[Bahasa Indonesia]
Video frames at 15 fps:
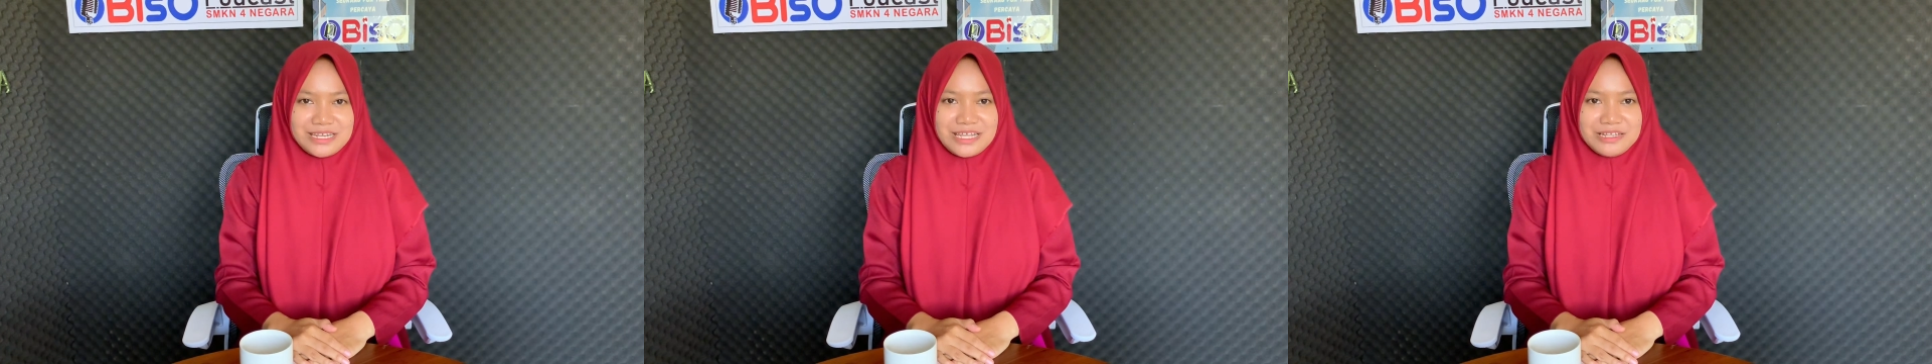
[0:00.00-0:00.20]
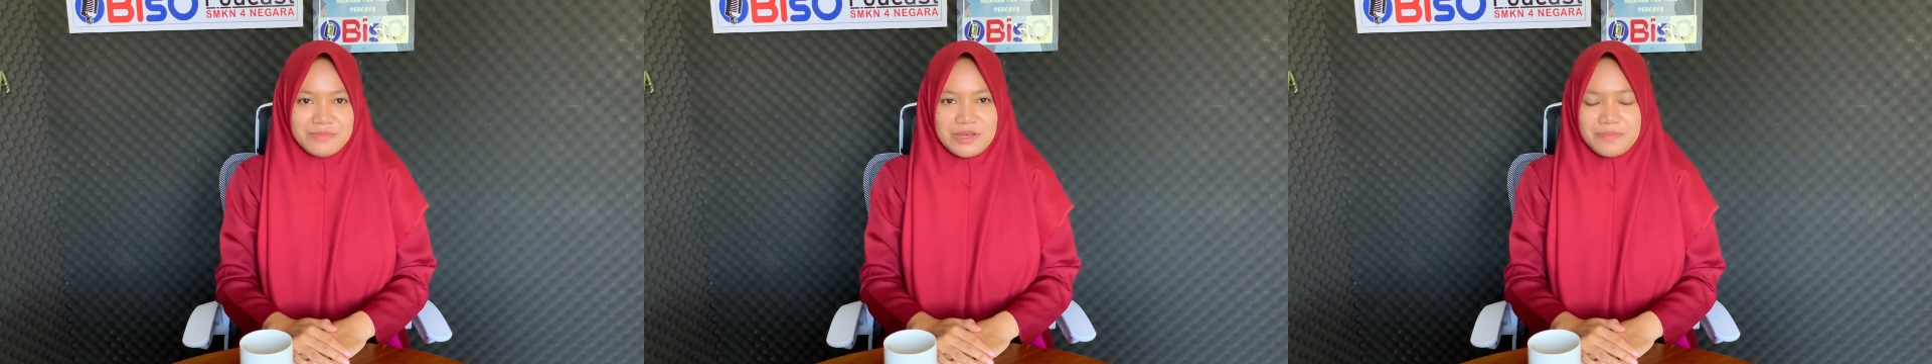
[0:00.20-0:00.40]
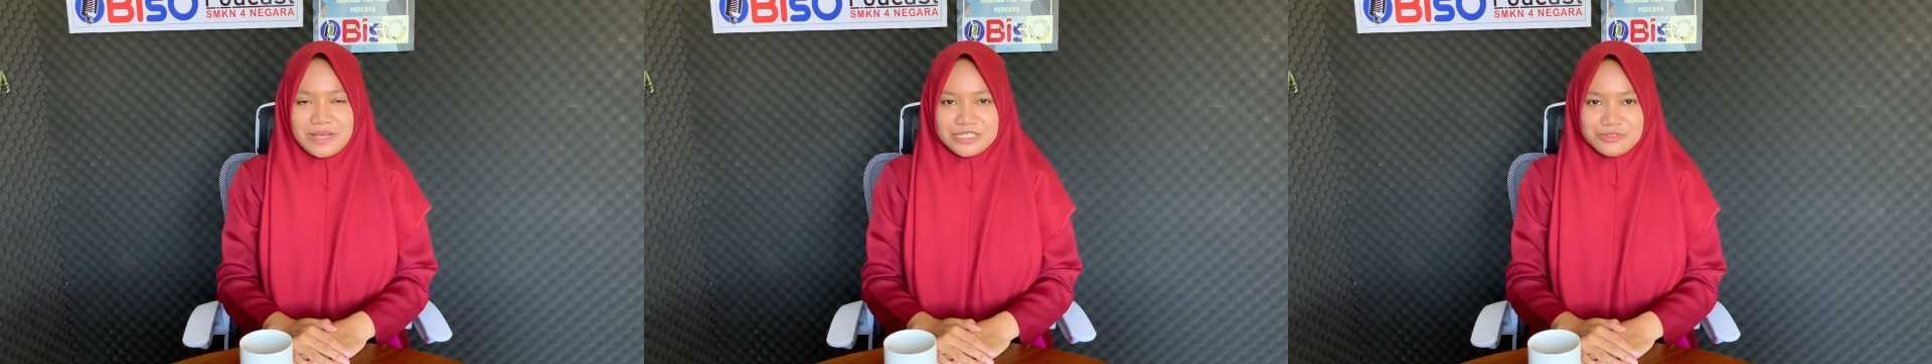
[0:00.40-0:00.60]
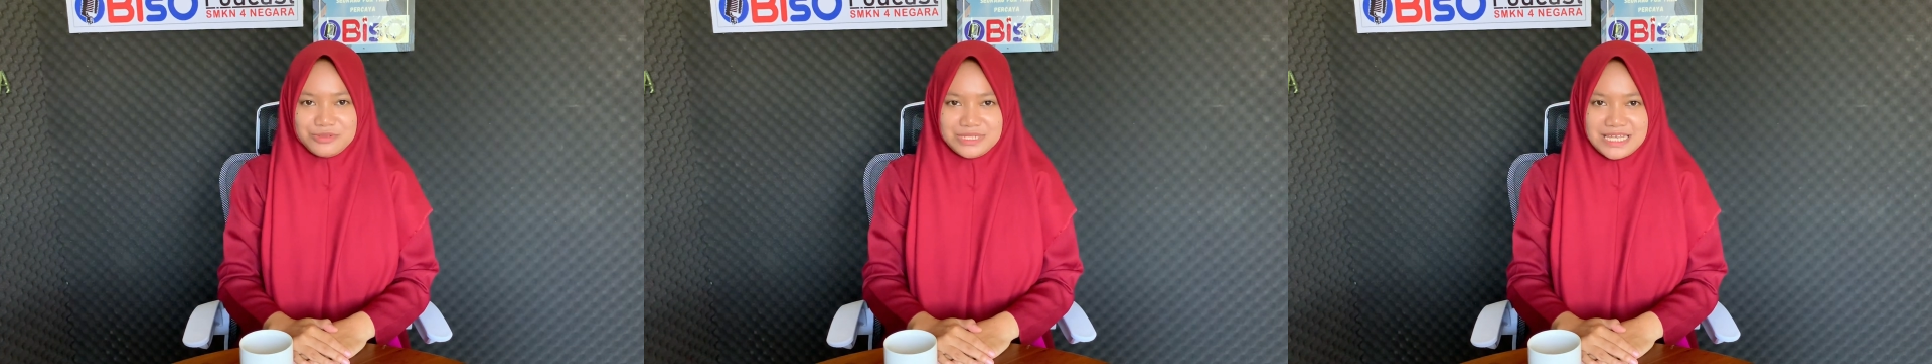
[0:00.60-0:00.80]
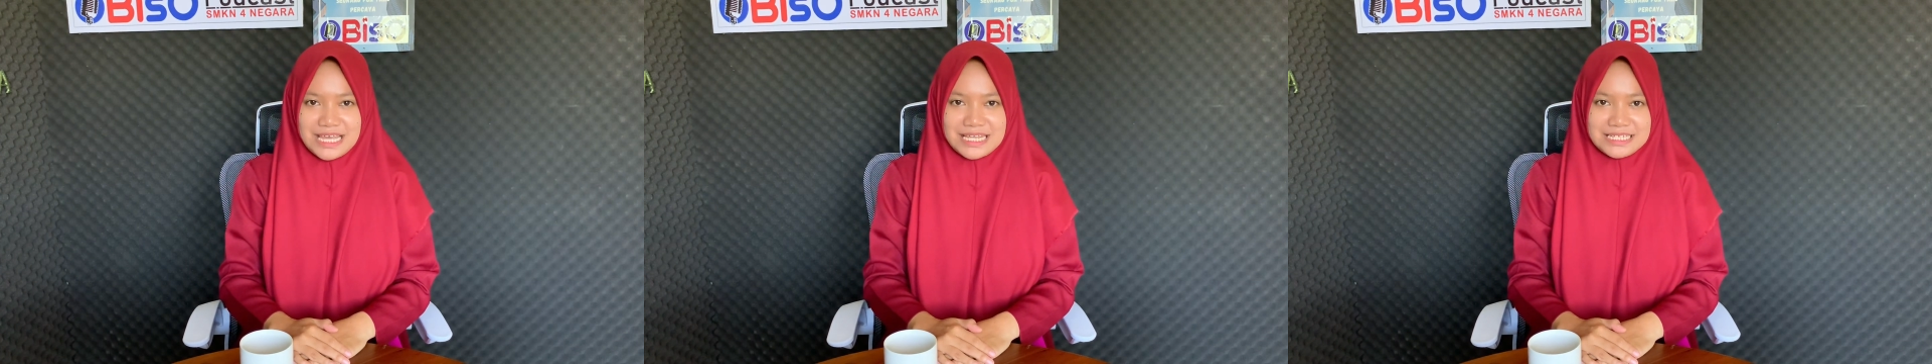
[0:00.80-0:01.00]
dari Bapak
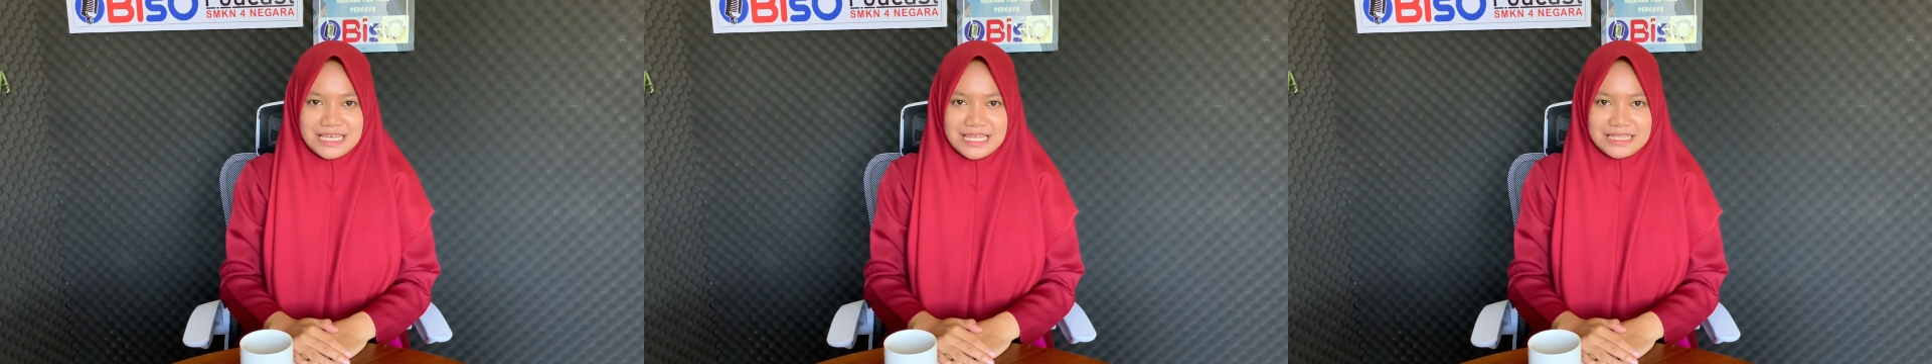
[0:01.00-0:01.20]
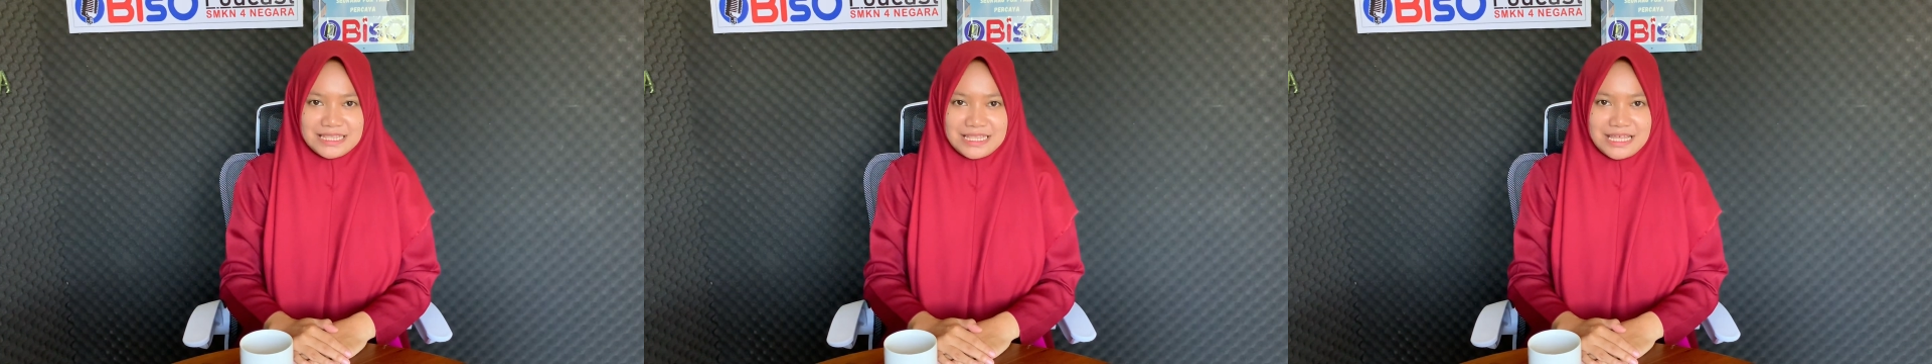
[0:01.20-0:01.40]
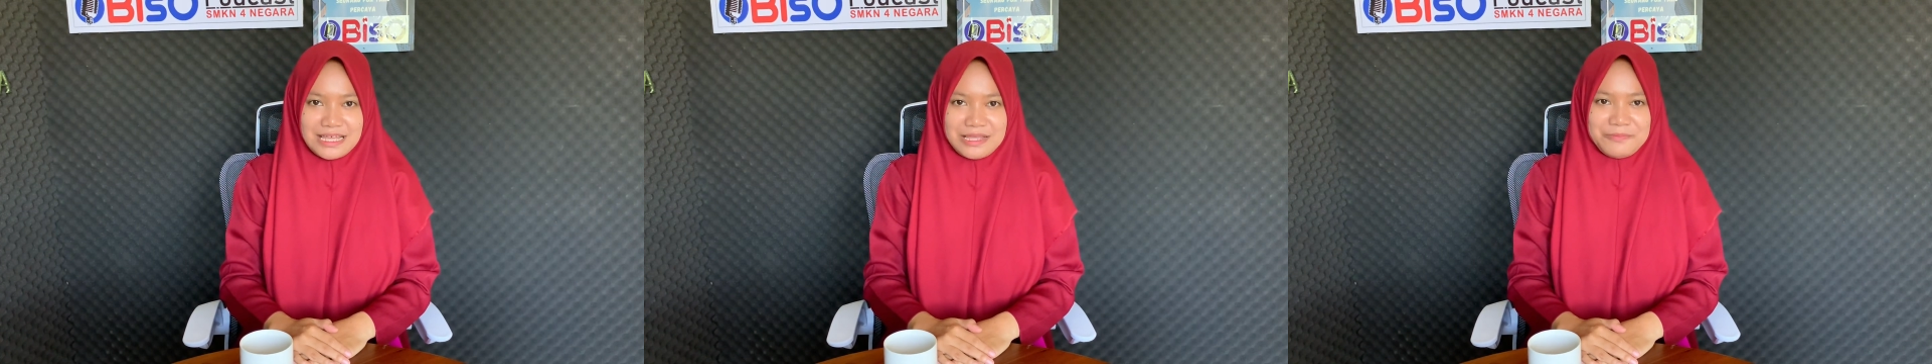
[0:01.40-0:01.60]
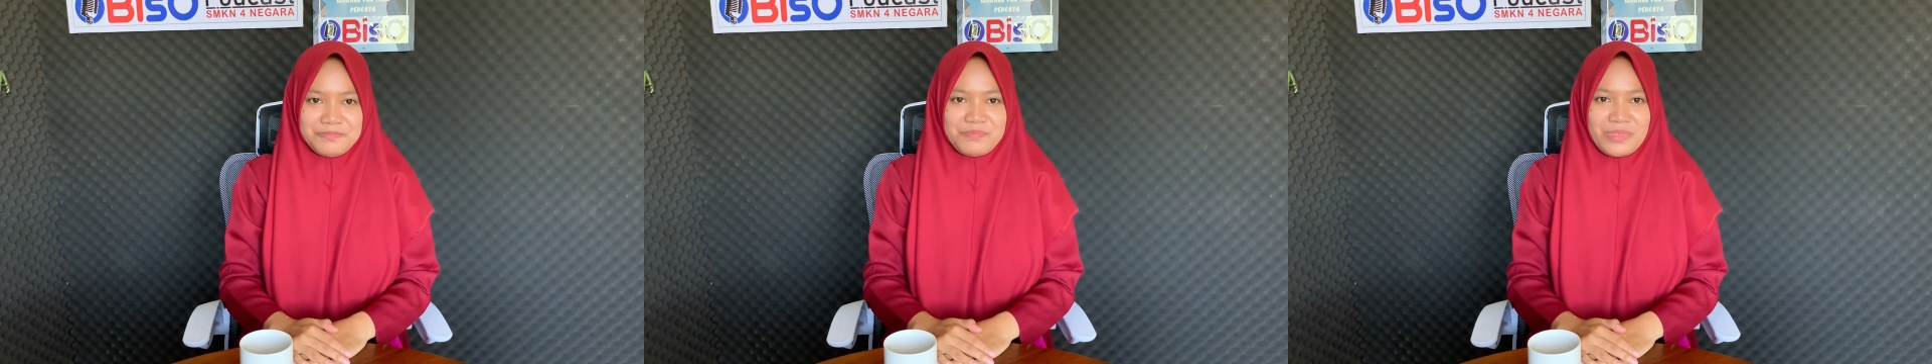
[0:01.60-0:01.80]
Sudi Arianta